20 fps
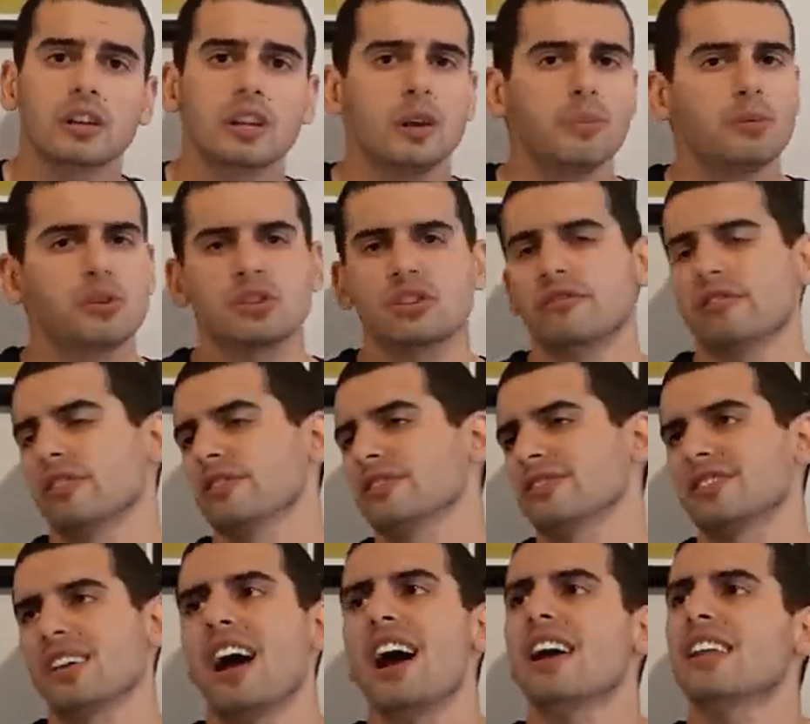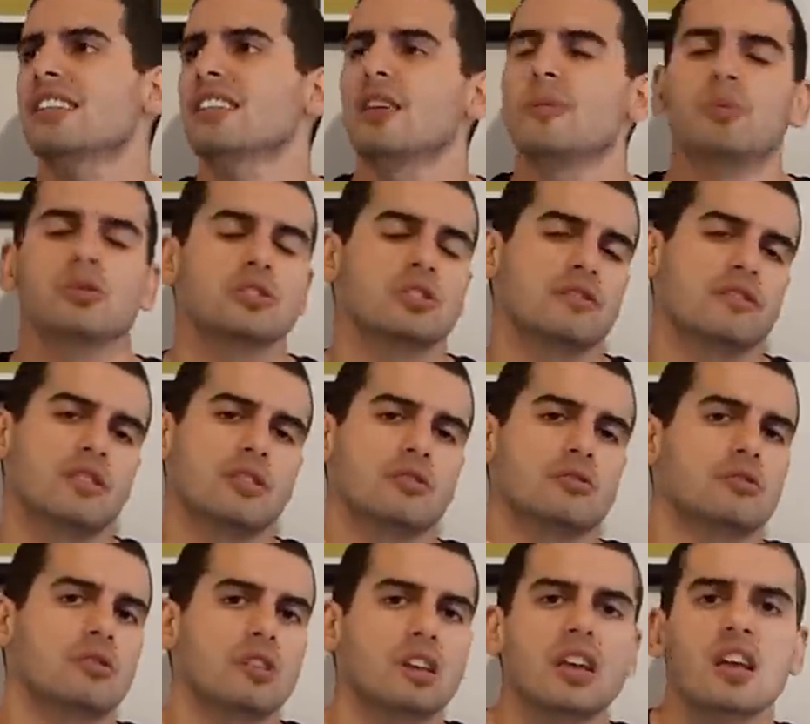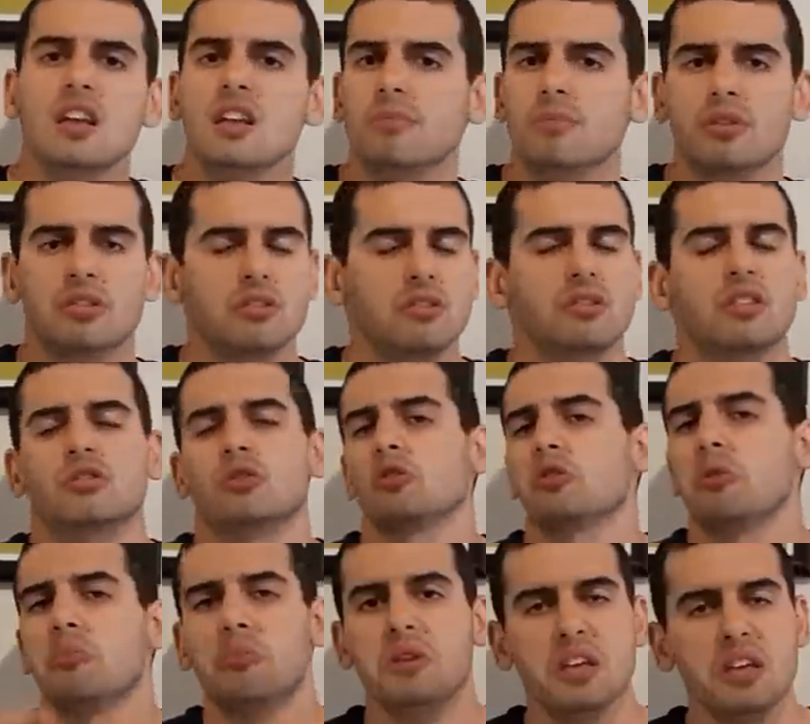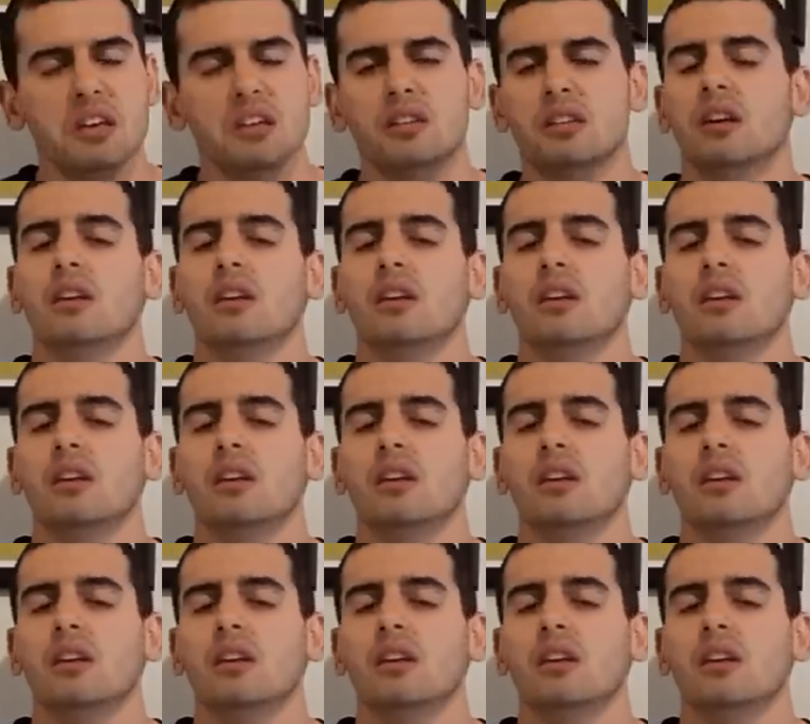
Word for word: depois eu venho design, depois eu venho não sei o que, depois eu venho autonomia,